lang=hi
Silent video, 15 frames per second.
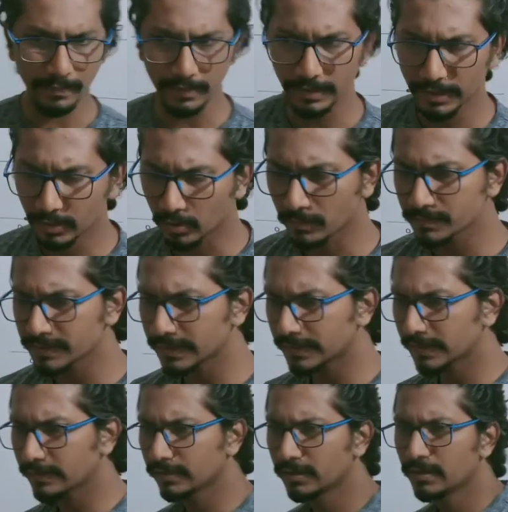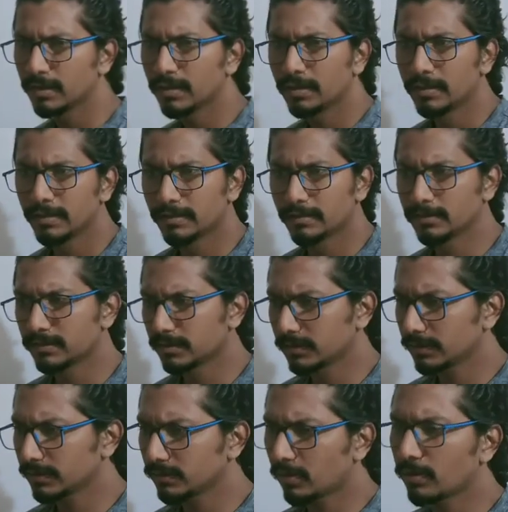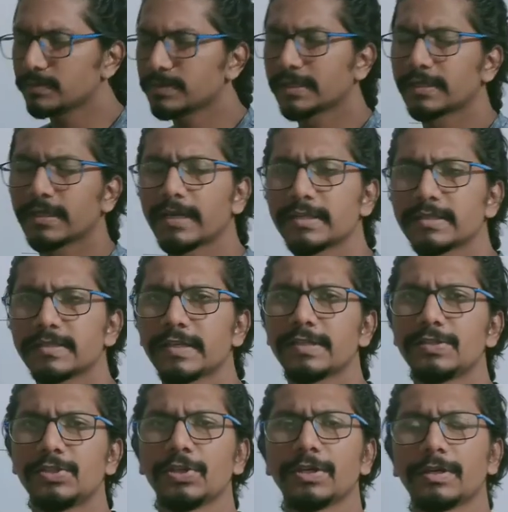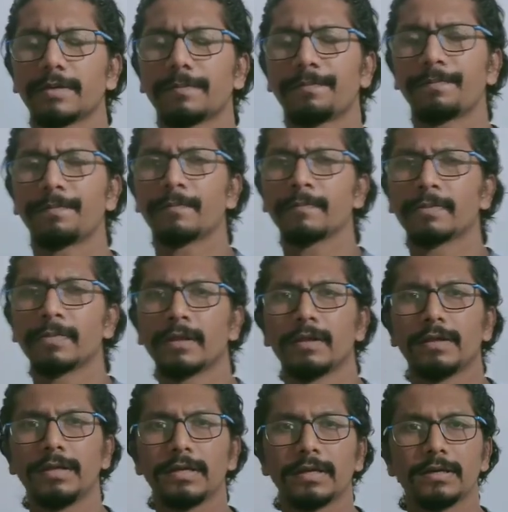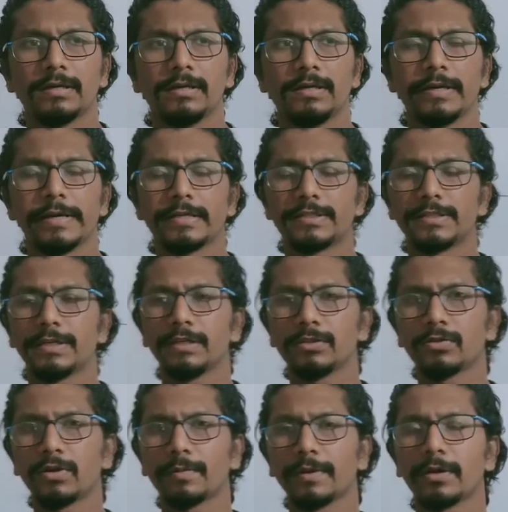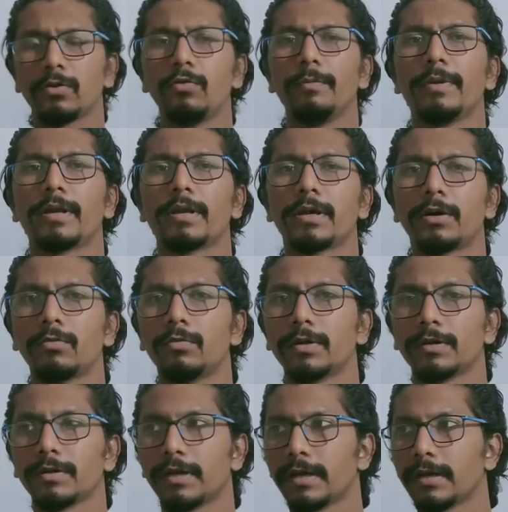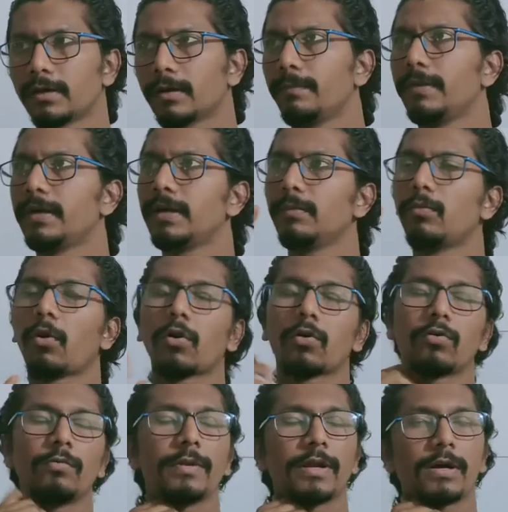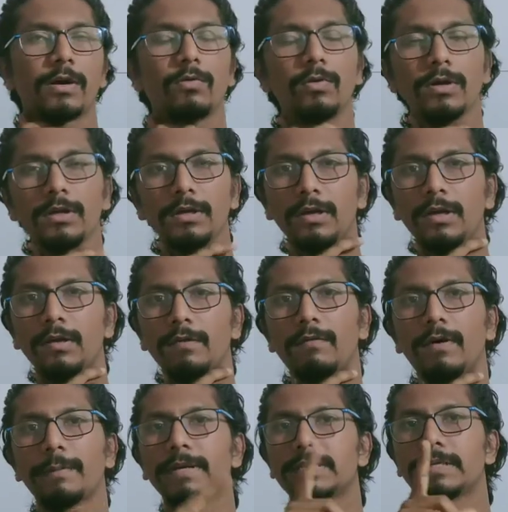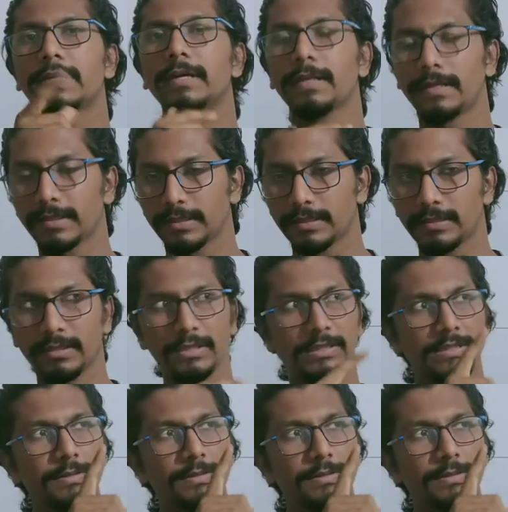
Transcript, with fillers: एक ऑब्जेक्ट एक ऑब्जेक्ट ऑब्जेक्ट लेटेस्ट एक चेयर है ठीक है एक चेयर है जो आपके एक रूम में रखा हुआ है एक कम्प्लीटली ब्लॉक रूम में रखा हुआ है वहाँ पे एक सिंगल लाइट है जब